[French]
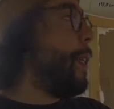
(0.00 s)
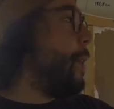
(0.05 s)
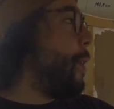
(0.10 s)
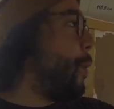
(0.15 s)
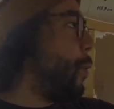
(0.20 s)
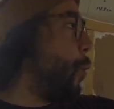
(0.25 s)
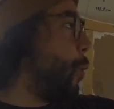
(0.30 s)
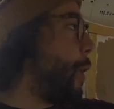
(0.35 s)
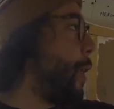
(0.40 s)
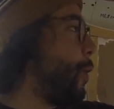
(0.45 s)

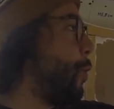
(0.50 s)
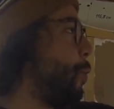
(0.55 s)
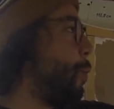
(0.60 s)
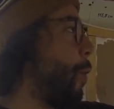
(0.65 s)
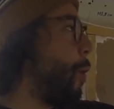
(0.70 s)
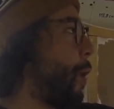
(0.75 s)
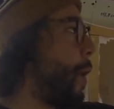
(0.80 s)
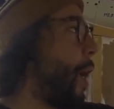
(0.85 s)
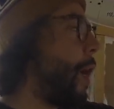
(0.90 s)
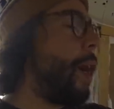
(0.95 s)
Donc il nous
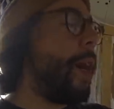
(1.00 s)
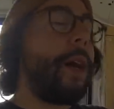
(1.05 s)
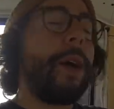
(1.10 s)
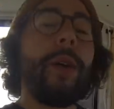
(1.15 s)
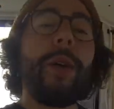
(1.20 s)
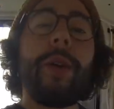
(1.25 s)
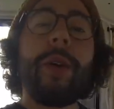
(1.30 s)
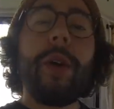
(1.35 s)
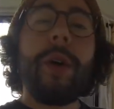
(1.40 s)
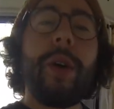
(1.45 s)
manquera
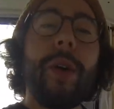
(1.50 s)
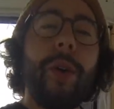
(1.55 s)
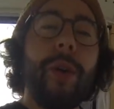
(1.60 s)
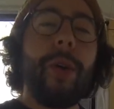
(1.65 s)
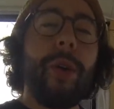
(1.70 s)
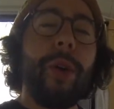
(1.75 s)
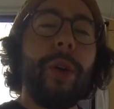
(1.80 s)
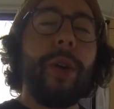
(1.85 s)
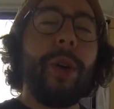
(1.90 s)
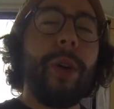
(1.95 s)
encore
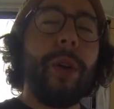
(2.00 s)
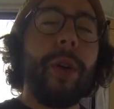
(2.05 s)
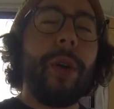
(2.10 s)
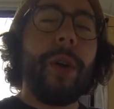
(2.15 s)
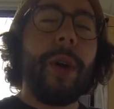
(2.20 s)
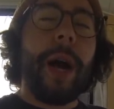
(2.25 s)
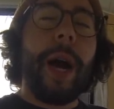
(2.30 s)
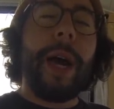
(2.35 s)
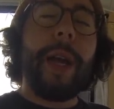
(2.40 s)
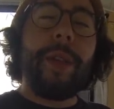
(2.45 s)

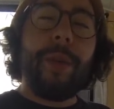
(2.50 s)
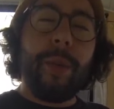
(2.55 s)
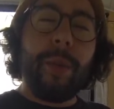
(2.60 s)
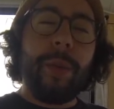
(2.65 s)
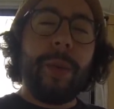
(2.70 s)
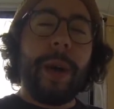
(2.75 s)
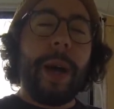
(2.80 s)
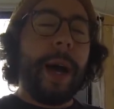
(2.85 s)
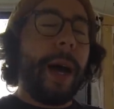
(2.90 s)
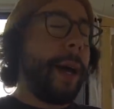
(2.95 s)
le
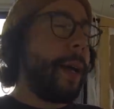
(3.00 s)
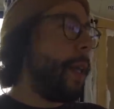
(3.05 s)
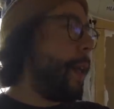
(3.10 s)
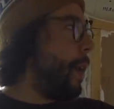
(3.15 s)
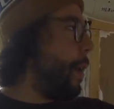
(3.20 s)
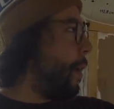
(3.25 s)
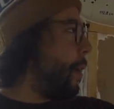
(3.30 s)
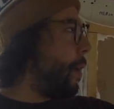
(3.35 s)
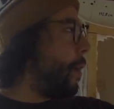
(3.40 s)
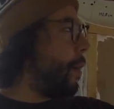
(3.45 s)
haillon
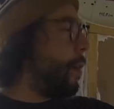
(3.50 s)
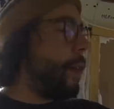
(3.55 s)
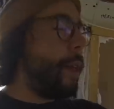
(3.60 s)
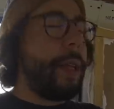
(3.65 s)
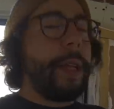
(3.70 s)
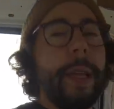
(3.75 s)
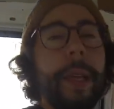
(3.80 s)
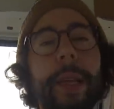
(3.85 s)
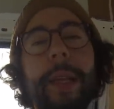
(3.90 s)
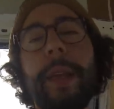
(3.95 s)
arrière
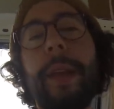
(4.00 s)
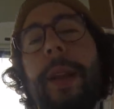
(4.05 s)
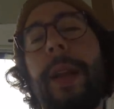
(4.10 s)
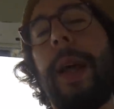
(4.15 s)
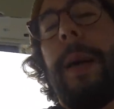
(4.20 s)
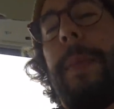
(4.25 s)
et la